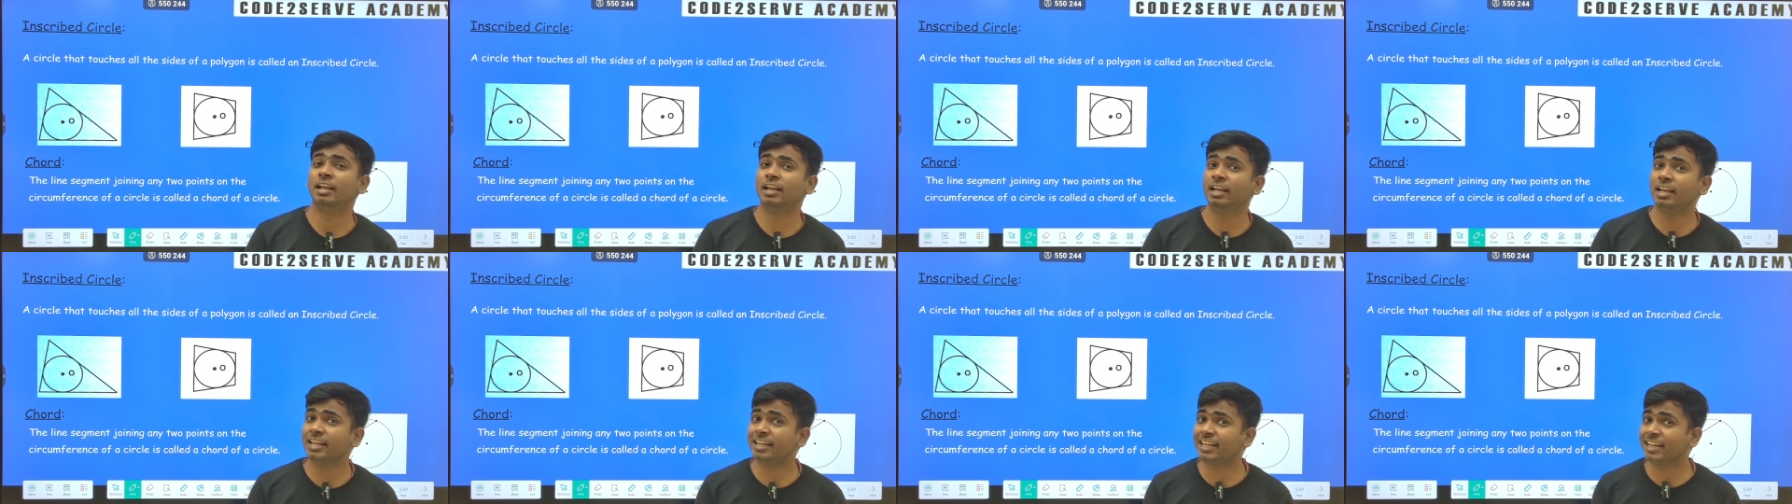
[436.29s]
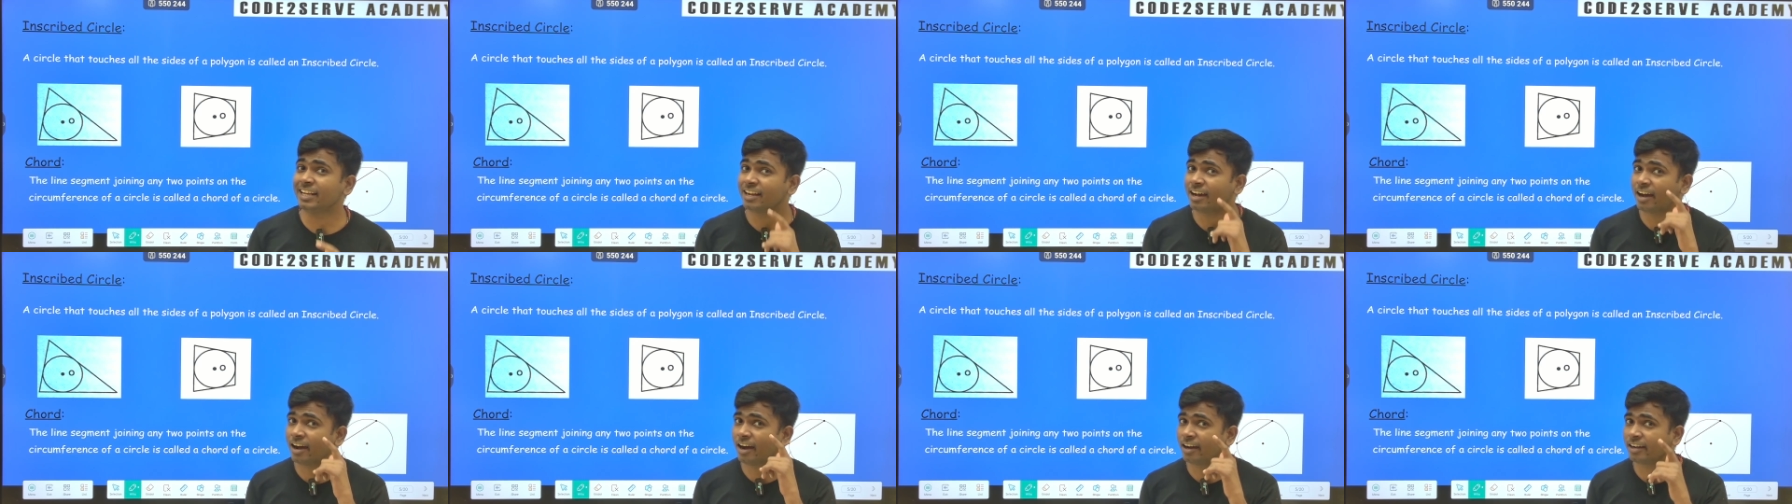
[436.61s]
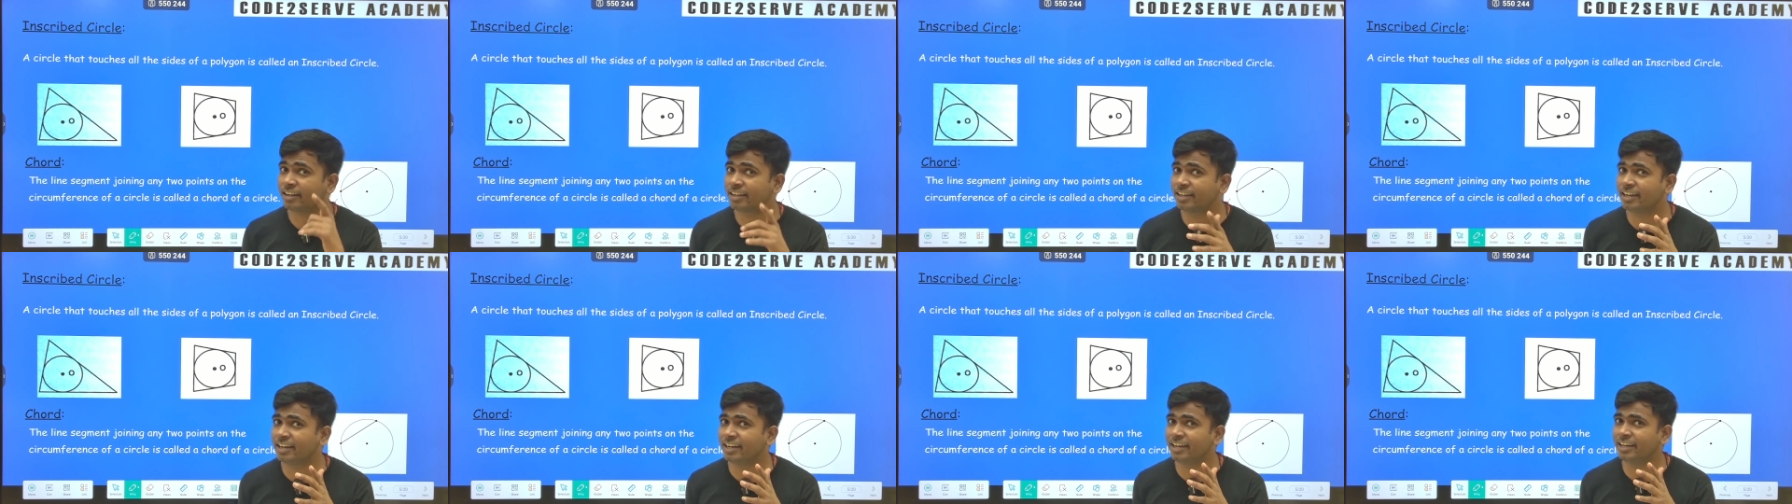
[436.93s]
लेकिन
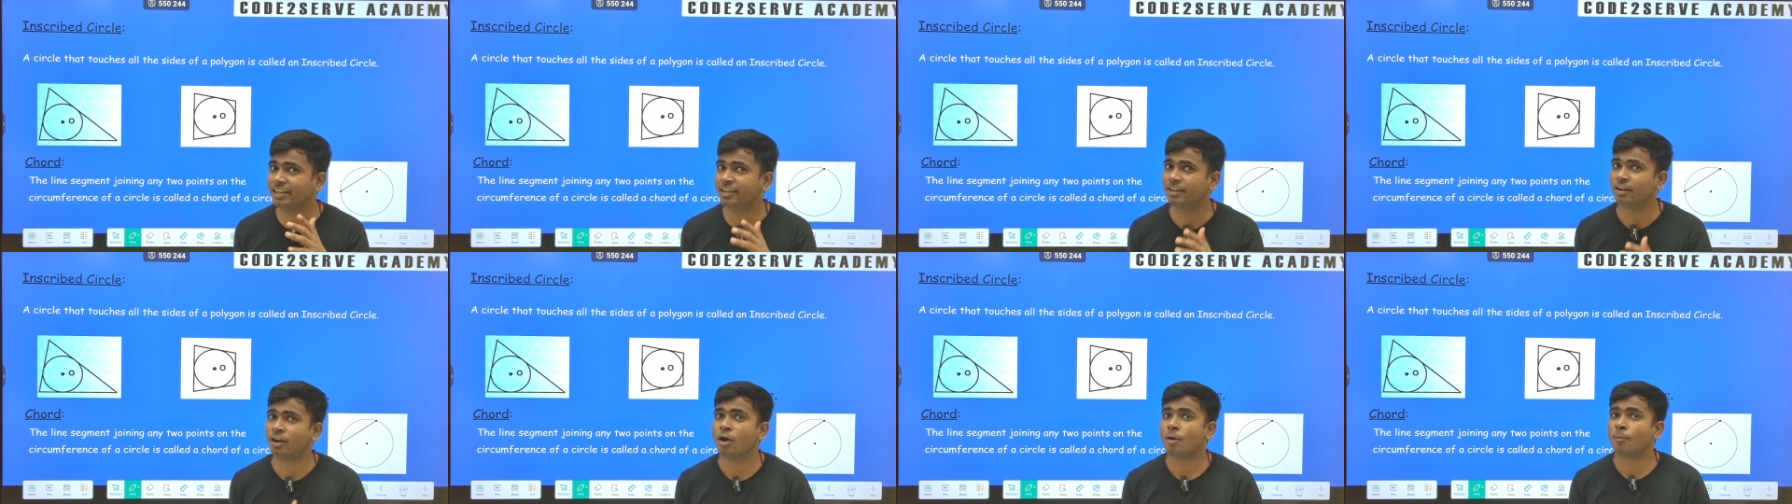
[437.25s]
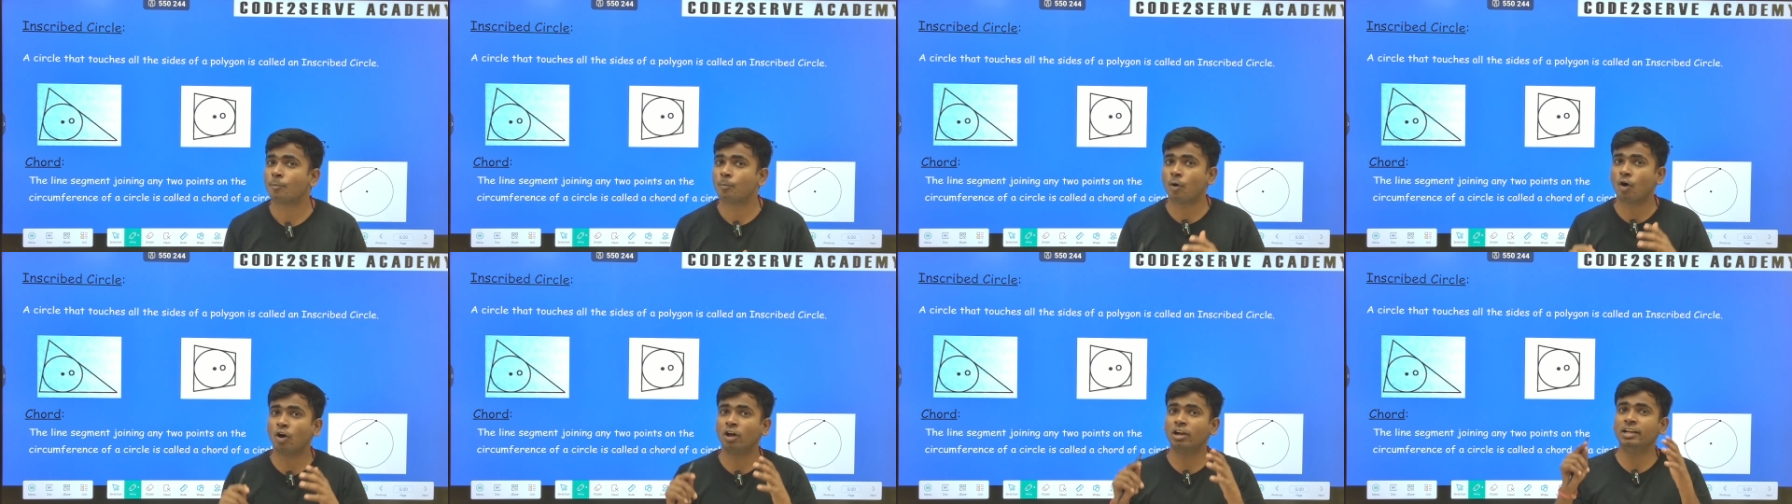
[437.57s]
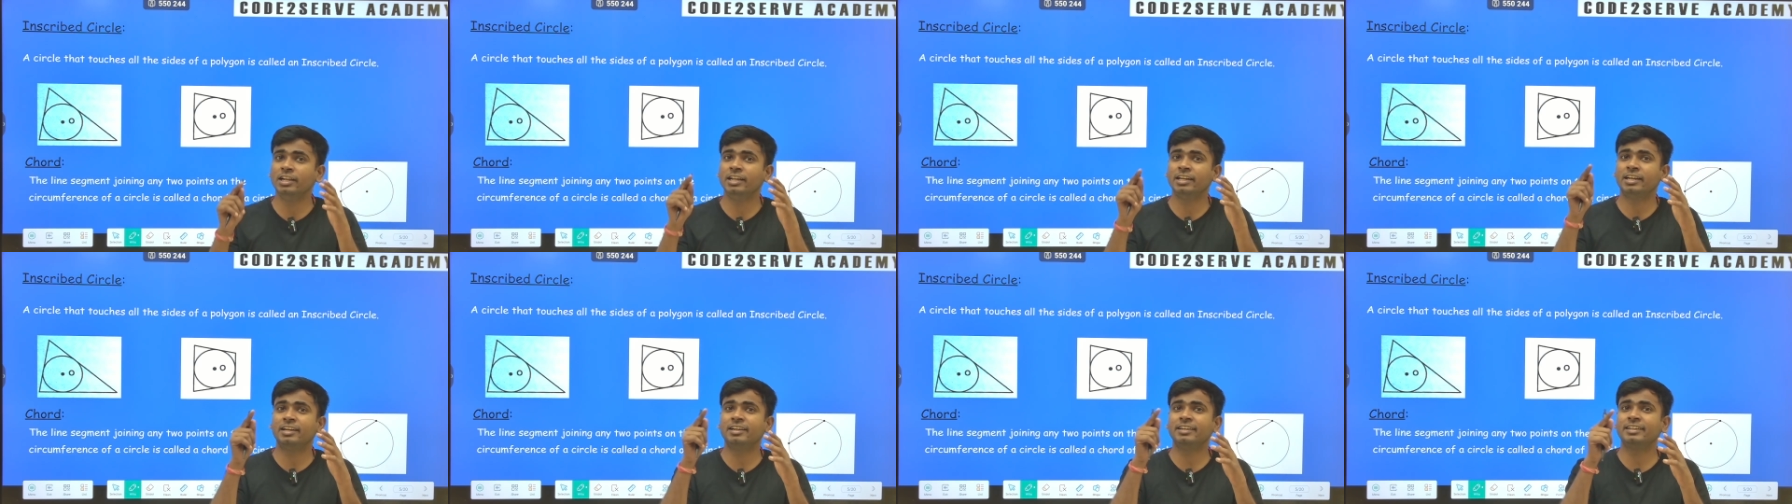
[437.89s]
अगर
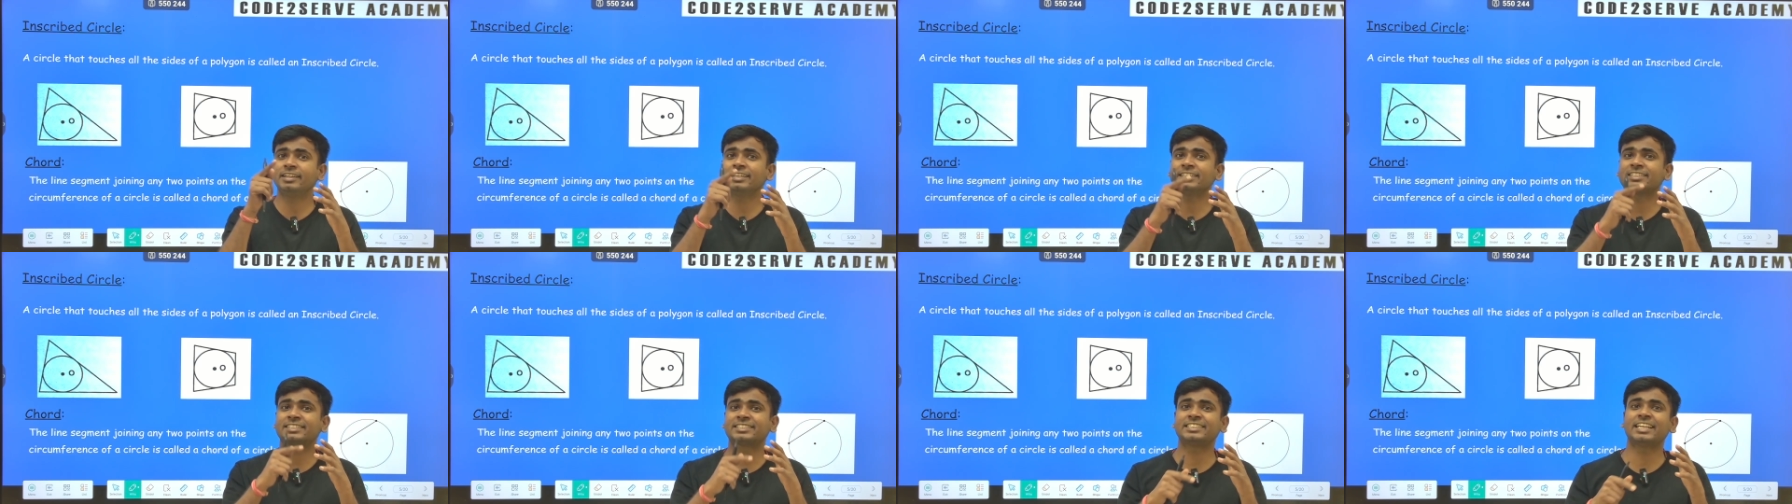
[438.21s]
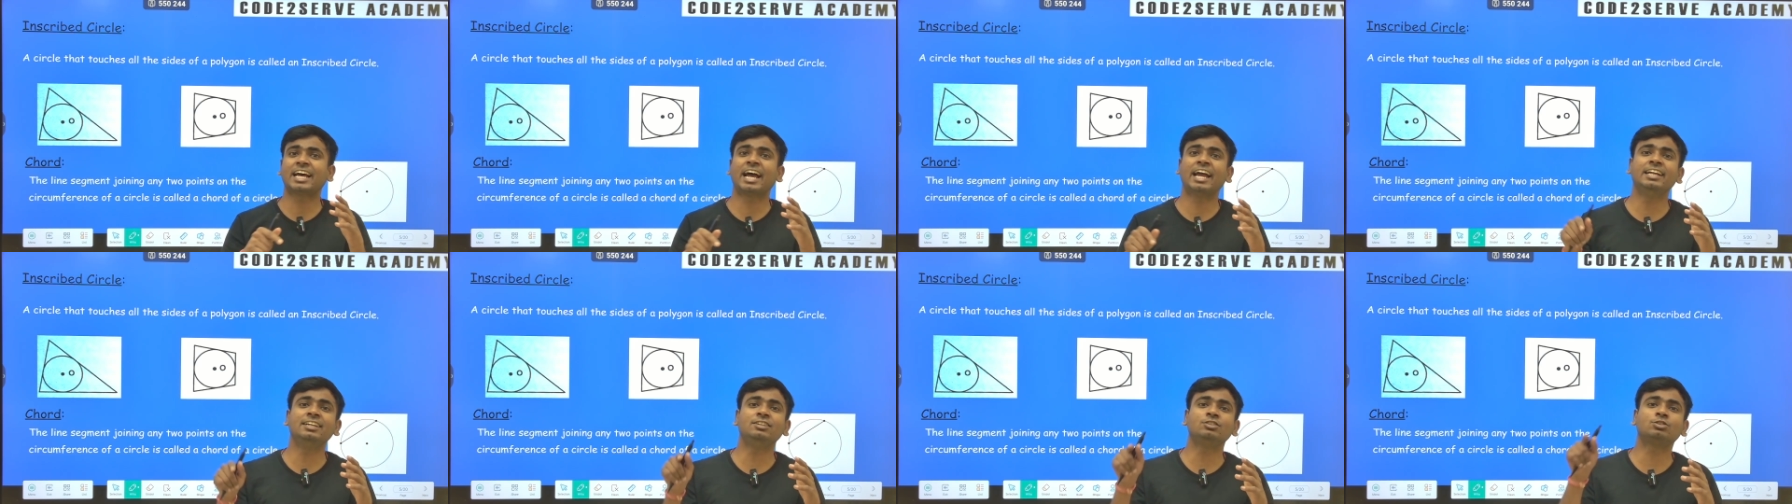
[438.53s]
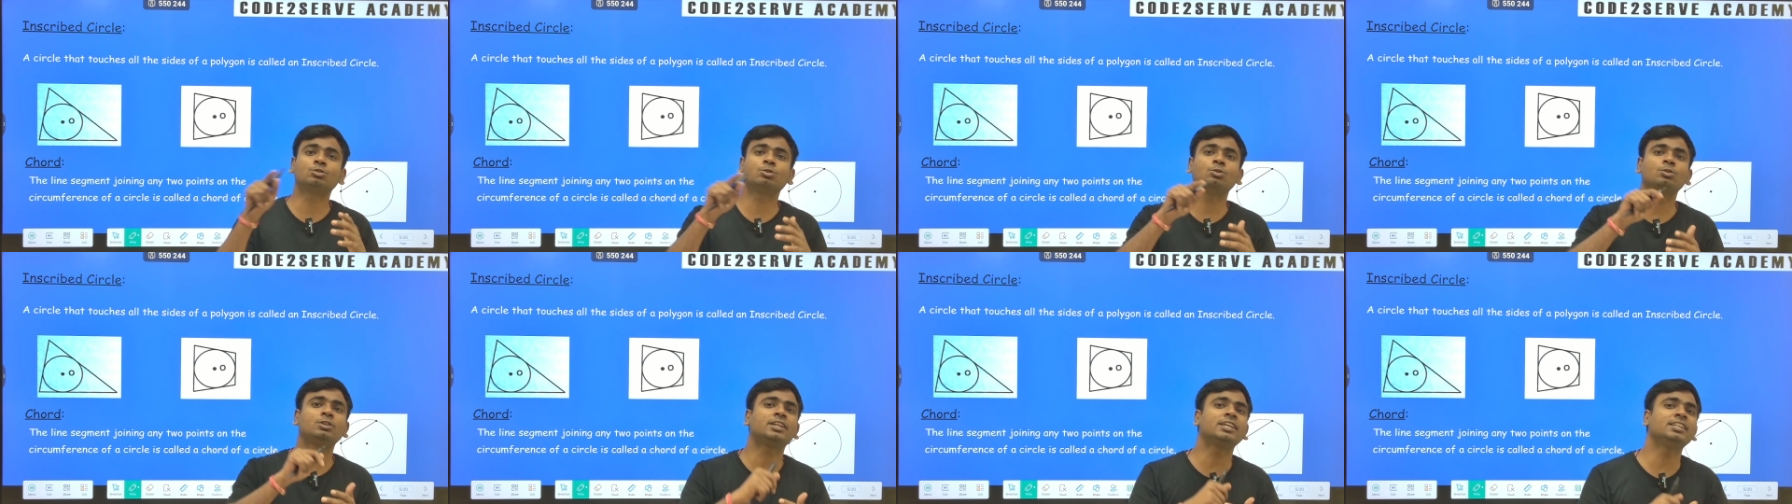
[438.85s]
पॉलीगन के साइड्स को